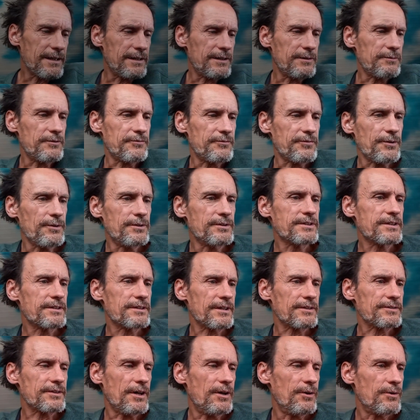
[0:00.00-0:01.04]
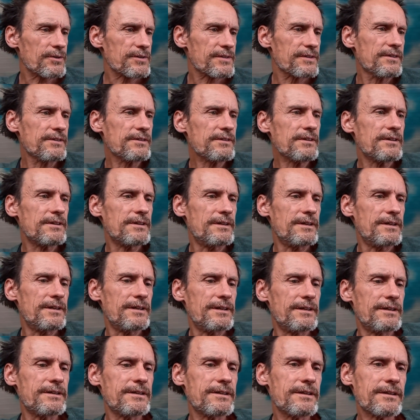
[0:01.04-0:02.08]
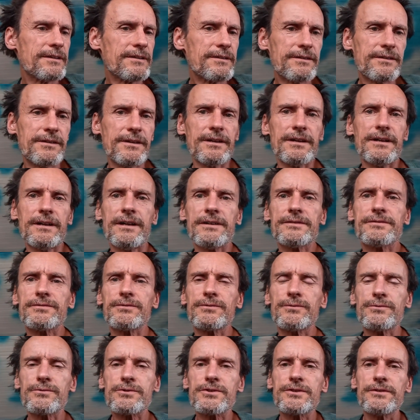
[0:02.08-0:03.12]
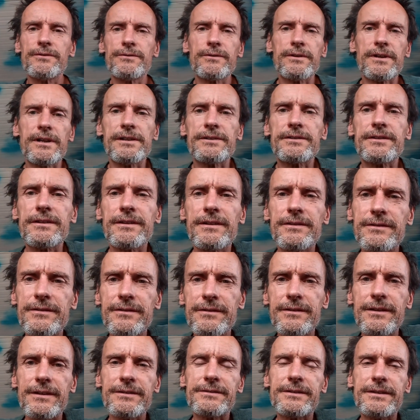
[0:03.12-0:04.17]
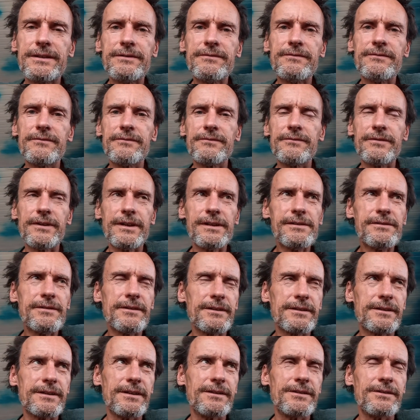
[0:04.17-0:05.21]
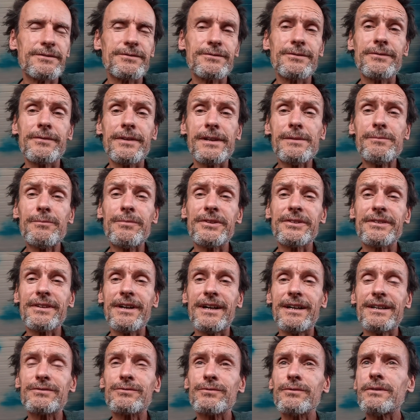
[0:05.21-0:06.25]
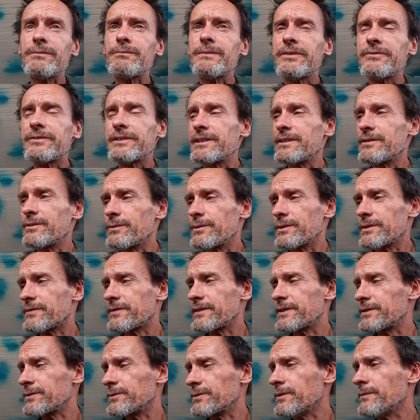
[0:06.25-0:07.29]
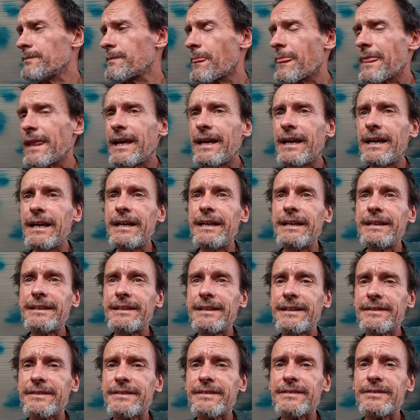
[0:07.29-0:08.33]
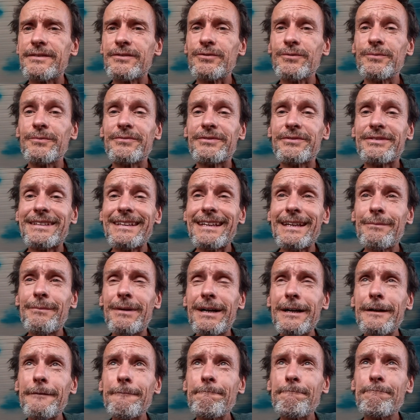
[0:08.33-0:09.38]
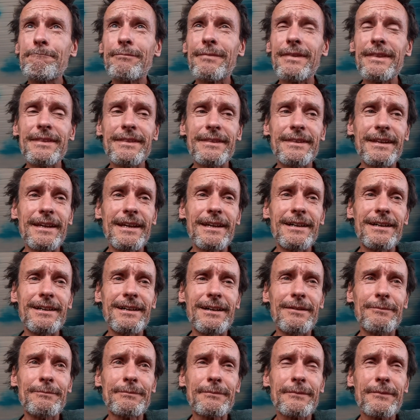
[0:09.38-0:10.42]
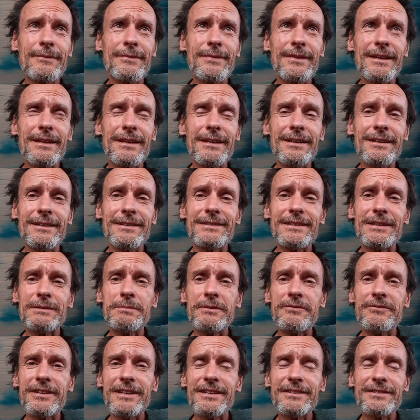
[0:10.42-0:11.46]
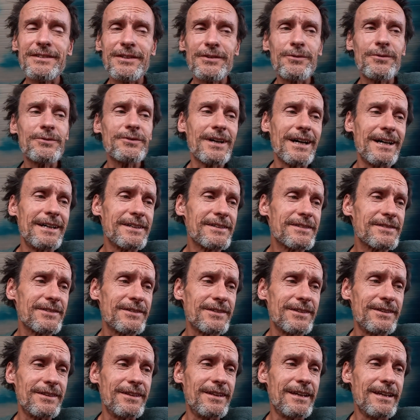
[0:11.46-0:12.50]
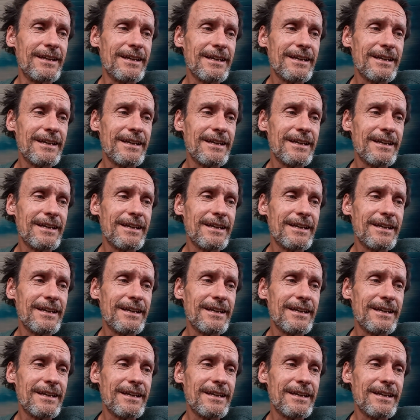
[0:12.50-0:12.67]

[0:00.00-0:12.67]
liebe Freunde da draußen äh, der astrologischen oder alternativen Welterkenntnis und Weltbetrachtung, mal wieder ein neues Video jetzt zum Thema der äh, sich bewegenden und reisenden